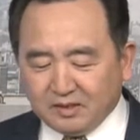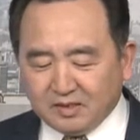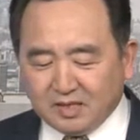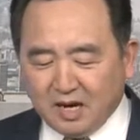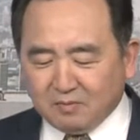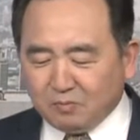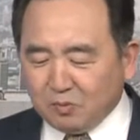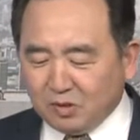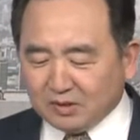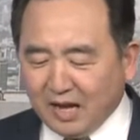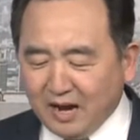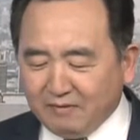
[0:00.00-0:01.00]
强
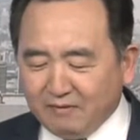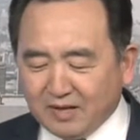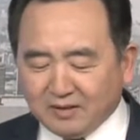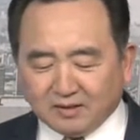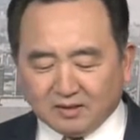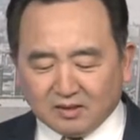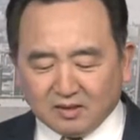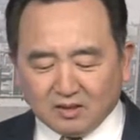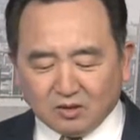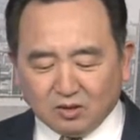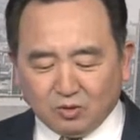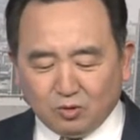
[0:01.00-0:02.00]
迫台湾
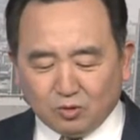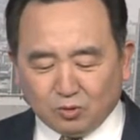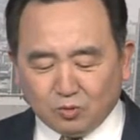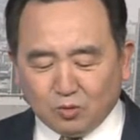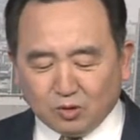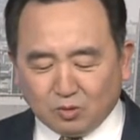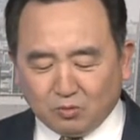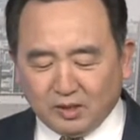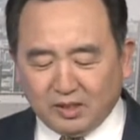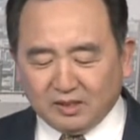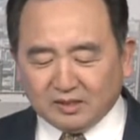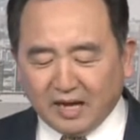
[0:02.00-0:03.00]
与中国统一，